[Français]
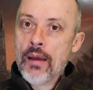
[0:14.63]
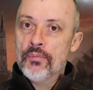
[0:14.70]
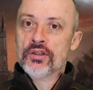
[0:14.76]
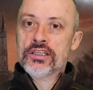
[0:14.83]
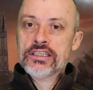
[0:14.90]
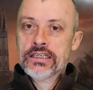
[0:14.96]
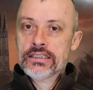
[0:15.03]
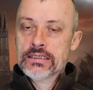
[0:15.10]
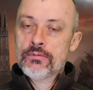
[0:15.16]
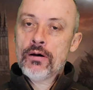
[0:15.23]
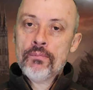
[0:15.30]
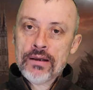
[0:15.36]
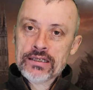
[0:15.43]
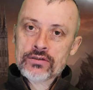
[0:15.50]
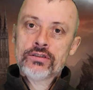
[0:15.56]
Un petit
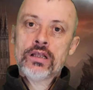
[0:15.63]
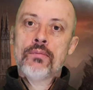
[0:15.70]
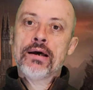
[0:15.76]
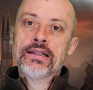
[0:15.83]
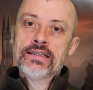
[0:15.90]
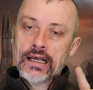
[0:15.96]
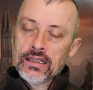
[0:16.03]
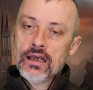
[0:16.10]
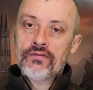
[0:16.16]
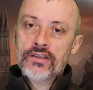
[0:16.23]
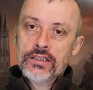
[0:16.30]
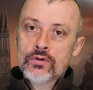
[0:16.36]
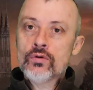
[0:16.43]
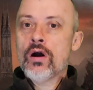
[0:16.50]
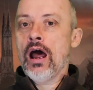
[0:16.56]
châtiment parce que dans ma dernière
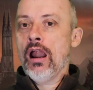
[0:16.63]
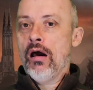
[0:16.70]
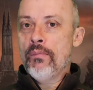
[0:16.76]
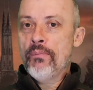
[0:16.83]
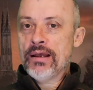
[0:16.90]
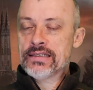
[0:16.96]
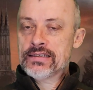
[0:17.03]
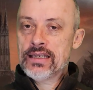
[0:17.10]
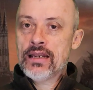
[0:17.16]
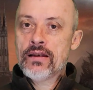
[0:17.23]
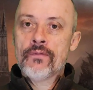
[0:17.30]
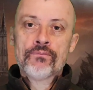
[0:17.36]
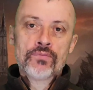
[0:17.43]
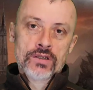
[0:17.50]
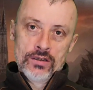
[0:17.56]
vidéo, alors pas
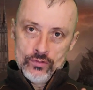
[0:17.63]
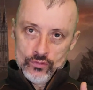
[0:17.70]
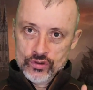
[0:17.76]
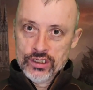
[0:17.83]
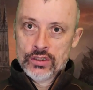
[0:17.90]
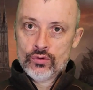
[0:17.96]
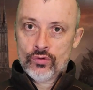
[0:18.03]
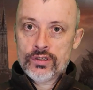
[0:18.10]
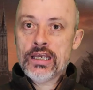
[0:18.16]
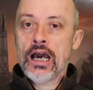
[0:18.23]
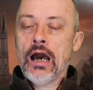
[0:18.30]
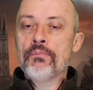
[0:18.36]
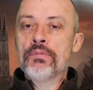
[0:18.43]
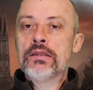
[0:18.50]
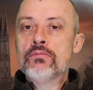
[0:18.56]
celle où j'ai tourné
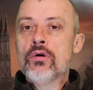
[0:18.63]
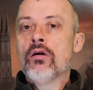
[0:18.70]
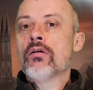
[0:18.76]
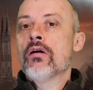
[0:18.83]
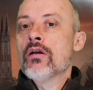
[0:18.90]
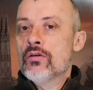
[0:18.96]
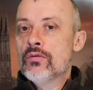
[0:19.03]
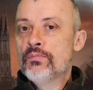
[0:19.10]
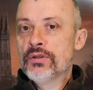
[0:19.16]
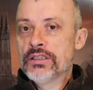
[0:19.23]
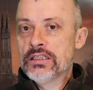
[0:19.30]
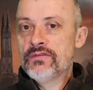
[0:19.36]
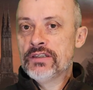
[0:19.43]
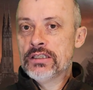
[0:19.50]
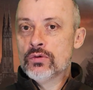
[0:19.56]
rapidement une
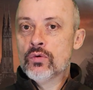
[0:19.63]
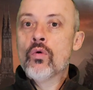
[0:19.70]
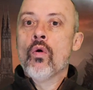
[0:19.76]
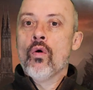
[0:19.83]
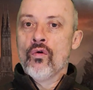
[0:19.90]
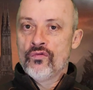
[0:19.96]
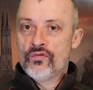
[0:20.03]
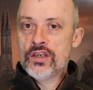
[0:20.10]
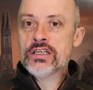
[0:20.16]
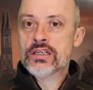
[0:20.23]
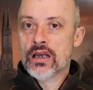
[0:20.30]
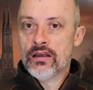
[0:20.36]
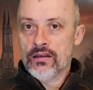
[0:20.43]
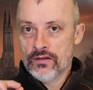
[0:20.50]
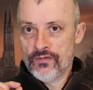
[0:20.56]
petite vidéo au
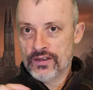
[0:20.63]
FIGE, hein,